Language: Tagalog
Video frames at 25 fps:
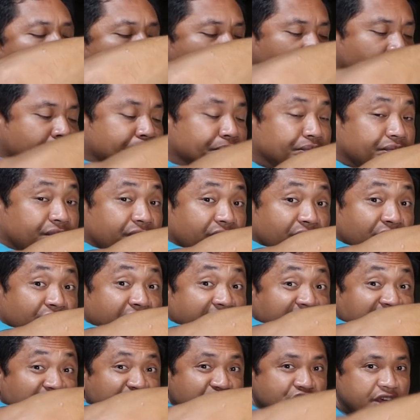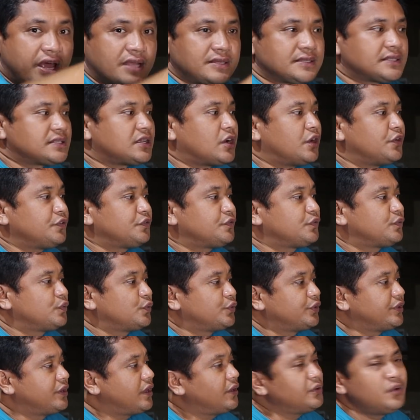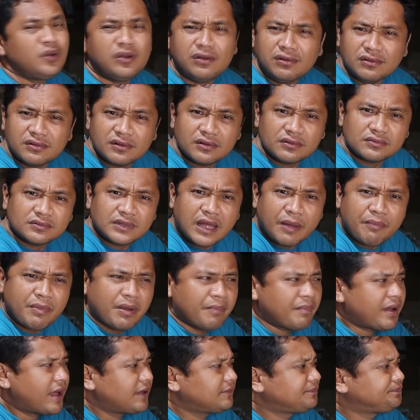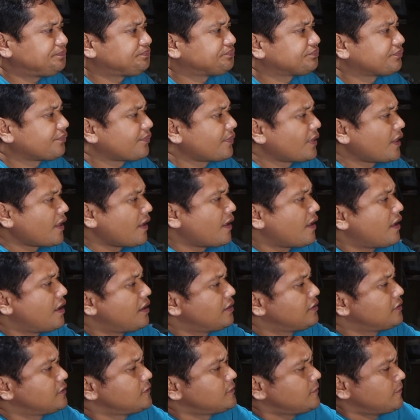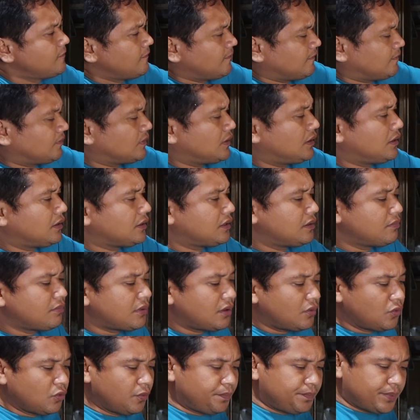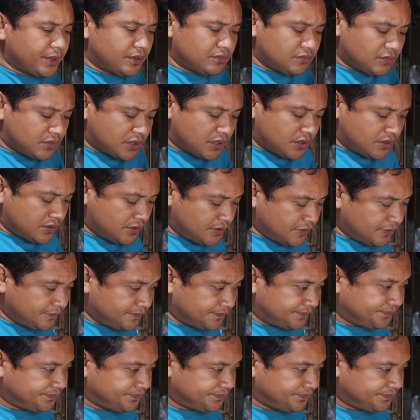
oh, digest our food. Ano? Tama ba? Hindi lagi ma-open, guys.